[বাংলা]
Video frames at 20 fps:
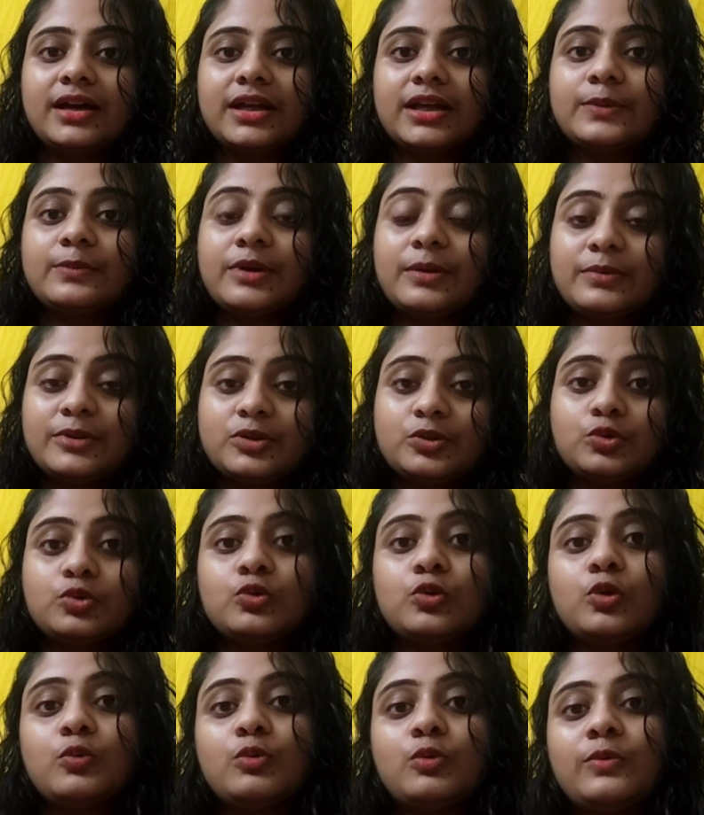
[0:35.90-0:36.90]
কিভাবে দূর
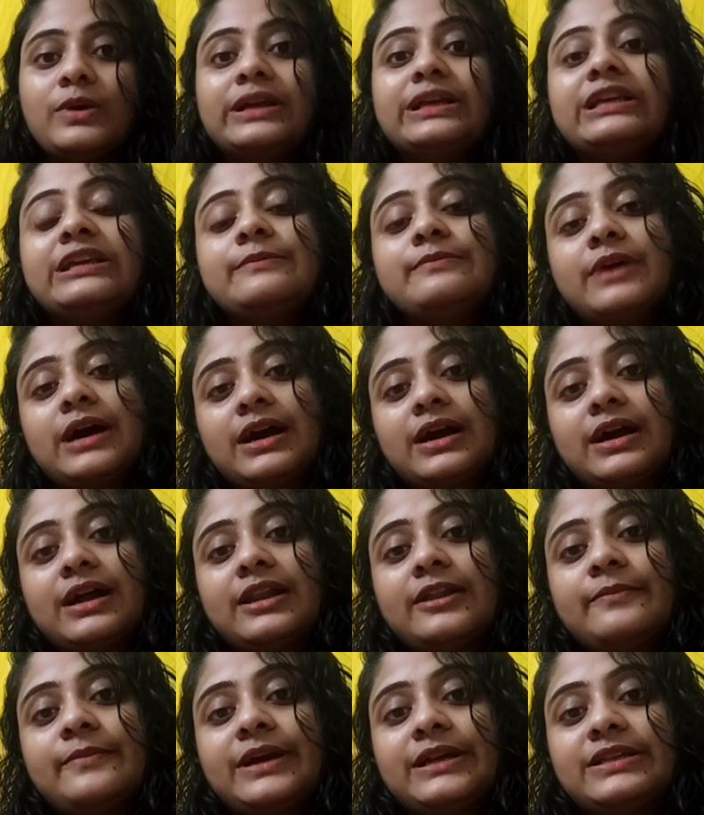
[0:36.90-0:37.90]
করব বা কি
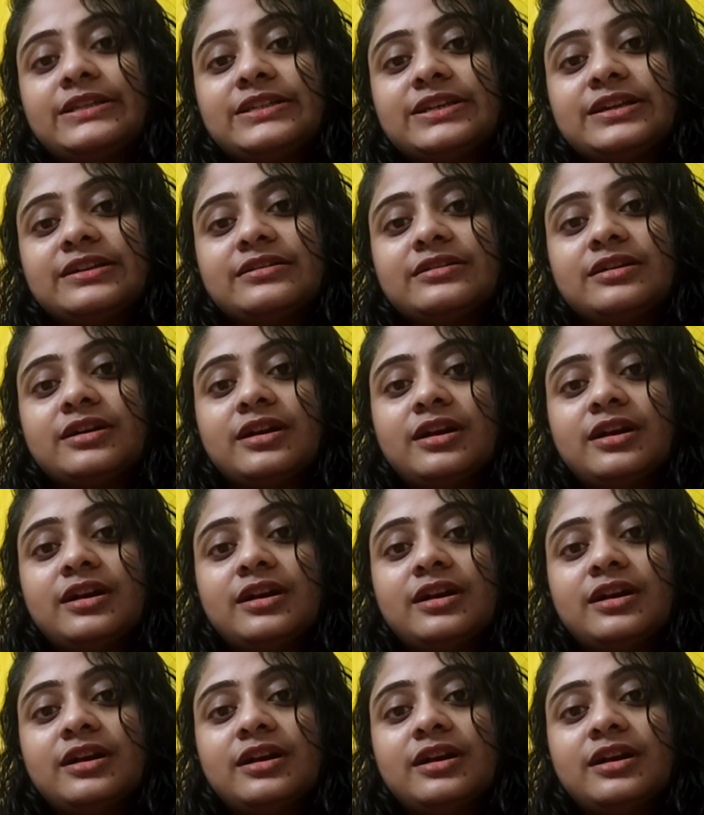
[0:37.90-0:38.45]
মাখালে বাচ্চার